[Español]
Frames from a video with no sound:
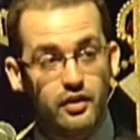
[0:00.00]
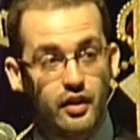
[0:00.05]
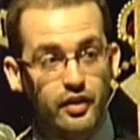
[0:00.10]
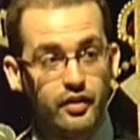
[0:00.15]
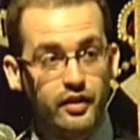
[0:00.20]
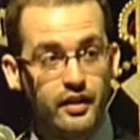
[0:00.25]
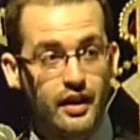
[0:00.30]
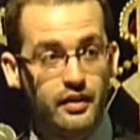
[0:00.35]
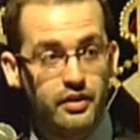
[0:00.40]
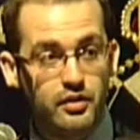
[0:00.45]

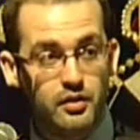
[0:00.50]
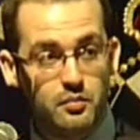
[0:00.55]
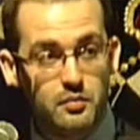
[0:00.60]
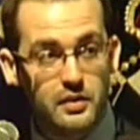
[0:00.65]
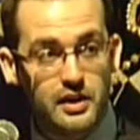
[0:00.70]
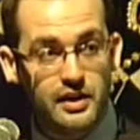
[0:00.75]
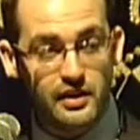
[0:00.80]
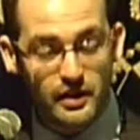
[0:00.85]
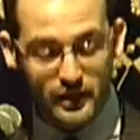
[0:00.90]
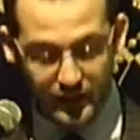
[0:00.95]
desde hace
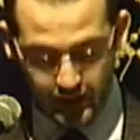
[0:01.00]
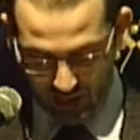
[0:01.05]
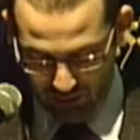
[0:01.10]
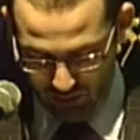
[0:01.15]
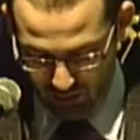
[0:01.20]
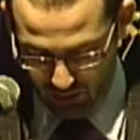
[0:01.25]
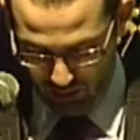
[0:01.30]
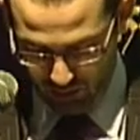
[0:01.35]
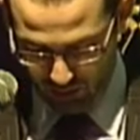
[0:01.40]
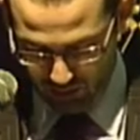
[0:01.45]
miles de
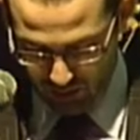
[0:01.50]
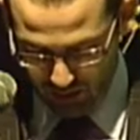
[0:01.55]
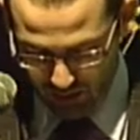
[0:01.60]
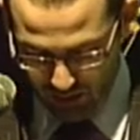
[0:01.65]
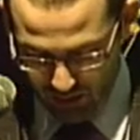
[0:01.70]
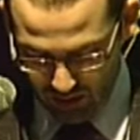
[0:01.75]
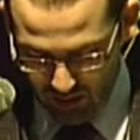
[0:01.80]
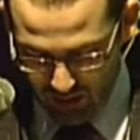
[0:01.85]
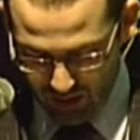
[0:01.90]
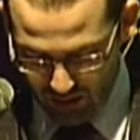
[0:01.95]
años.
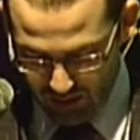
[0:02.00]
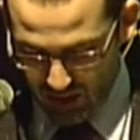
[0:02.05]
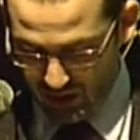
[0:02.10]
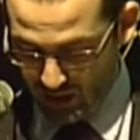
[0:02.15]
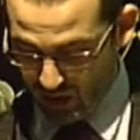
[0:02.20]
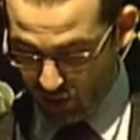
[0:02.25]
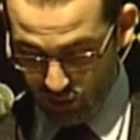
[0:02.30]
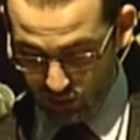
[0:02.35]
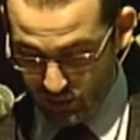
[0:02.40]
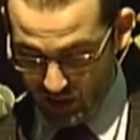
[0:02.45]
Si
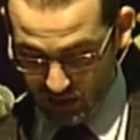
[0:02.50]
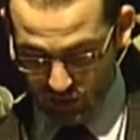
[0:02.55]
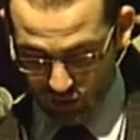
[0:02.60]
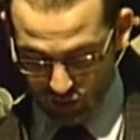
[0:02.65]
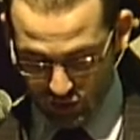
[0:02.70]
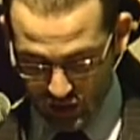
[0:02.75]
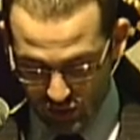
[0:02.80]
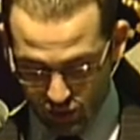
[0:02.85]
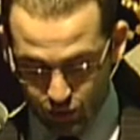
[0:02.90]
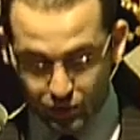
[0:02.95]
digo bien y
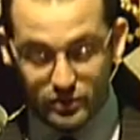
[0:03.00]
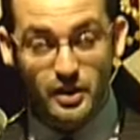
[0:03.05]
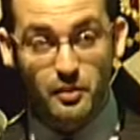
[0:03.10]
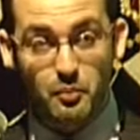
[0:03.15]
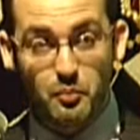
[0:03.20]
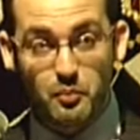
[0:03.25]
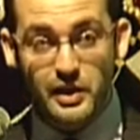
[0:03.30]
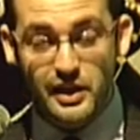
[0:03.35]
no se asusten,